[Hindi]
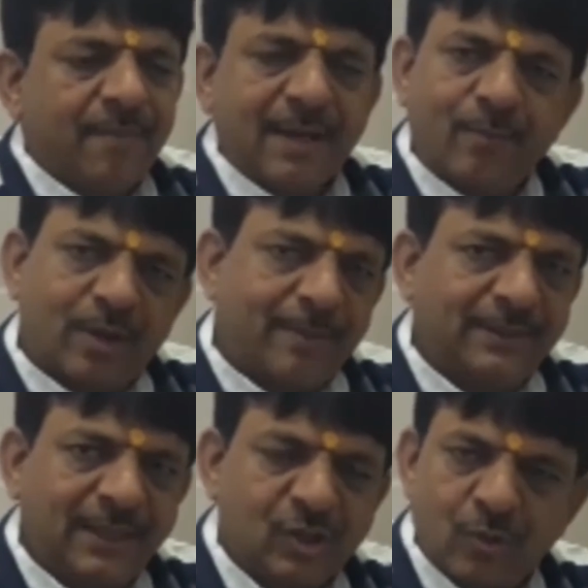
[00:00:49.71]
माननीय
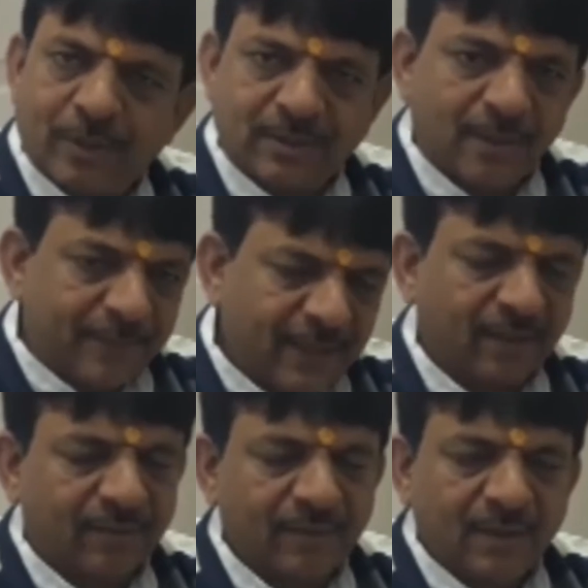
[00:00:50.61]
मुख्यमंत्री ने इसके ऊपर
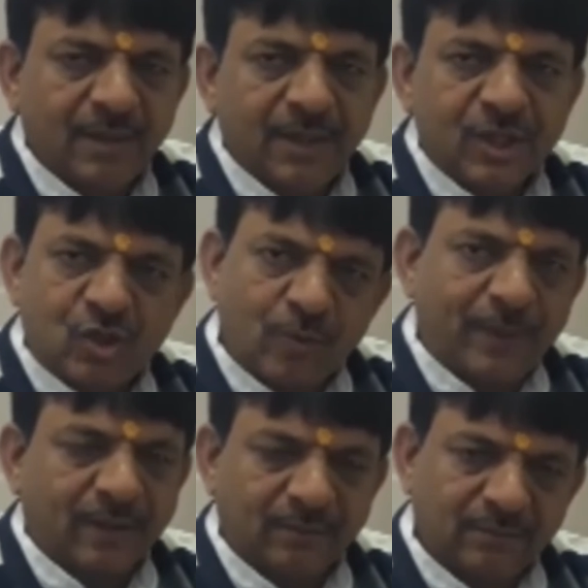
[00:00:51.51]
गंभीर इसके
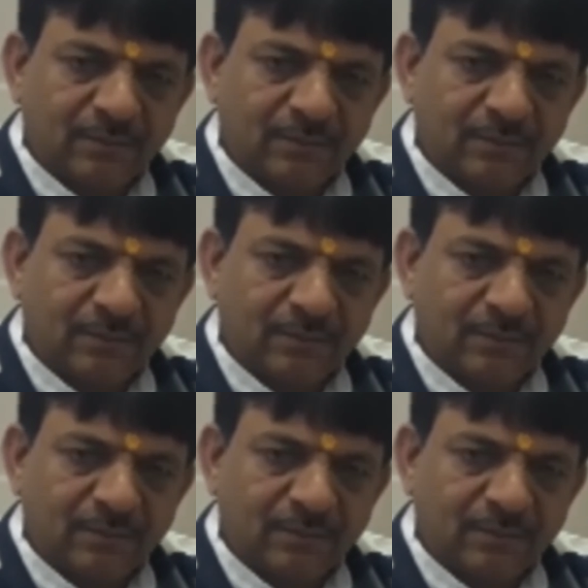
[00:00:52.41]
ऊपर